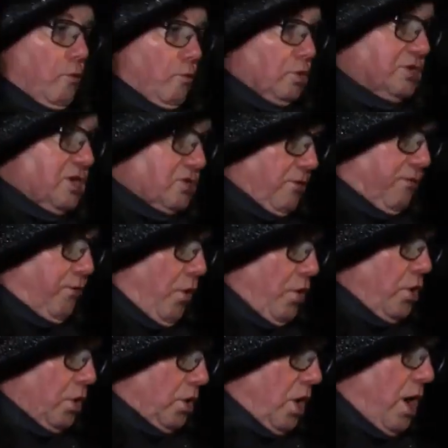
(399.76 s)
wo dieser
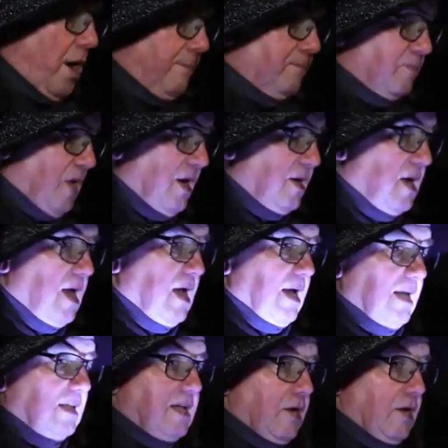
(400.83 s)
Feuergraben dann in